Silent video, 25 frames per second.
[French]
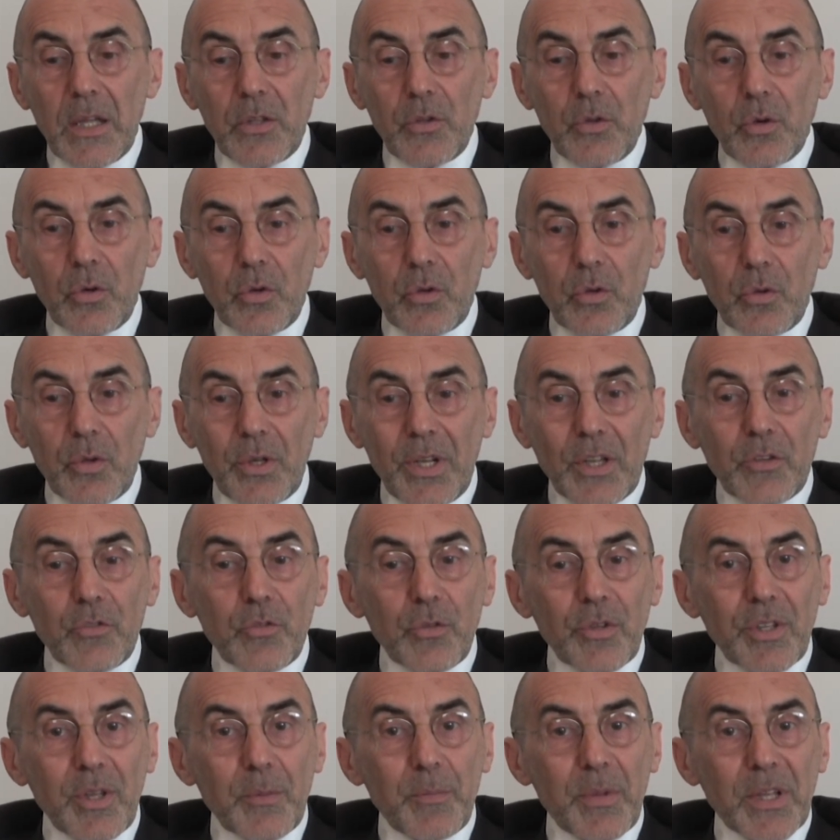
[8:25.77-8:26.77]
Donc
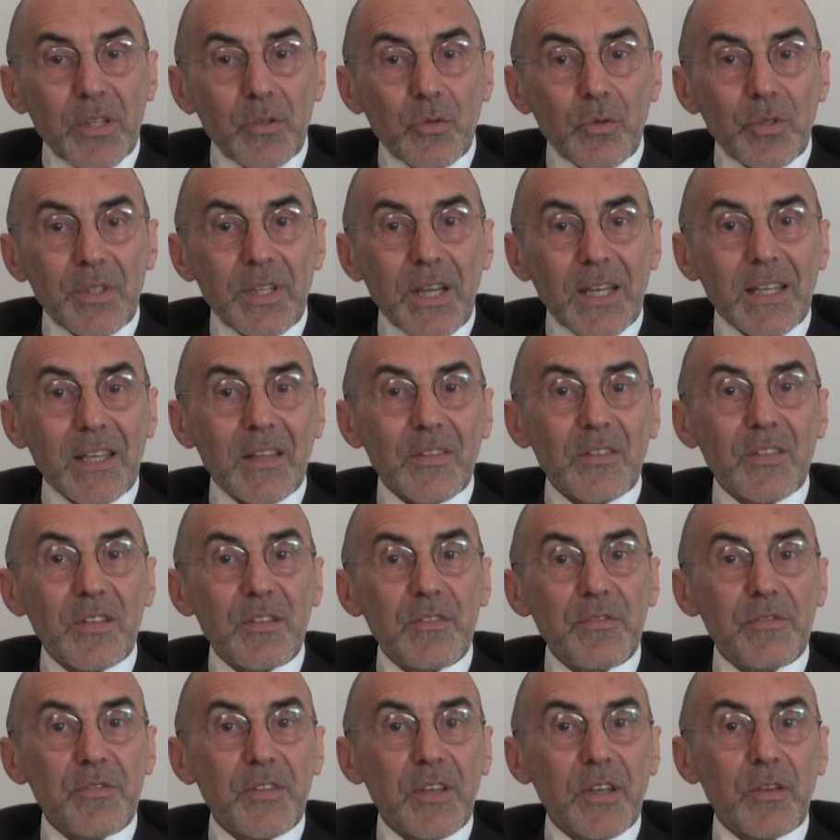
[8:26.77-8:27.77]
là-dessus, on n'a pas de quota. Qu'est-ce
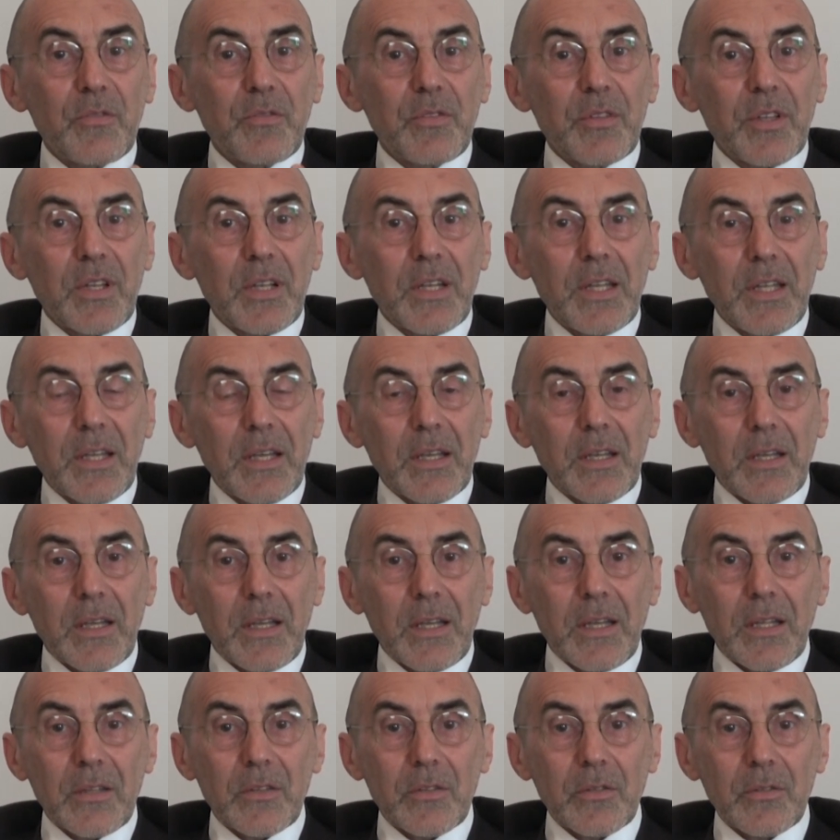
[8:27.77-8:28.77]
qui fait que vous allez
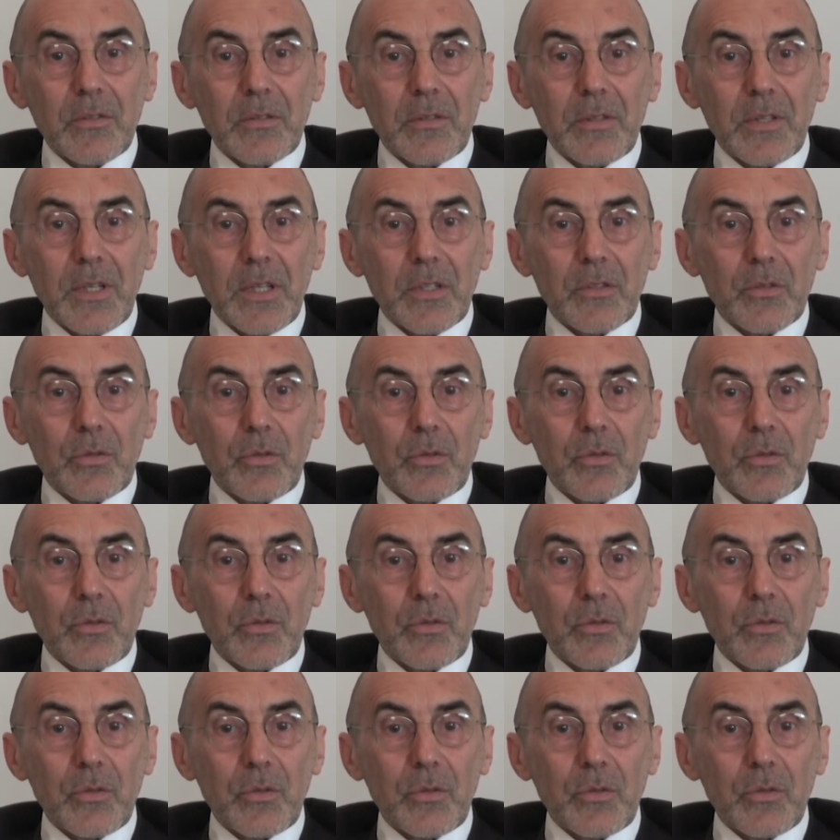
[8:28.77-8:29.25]
être,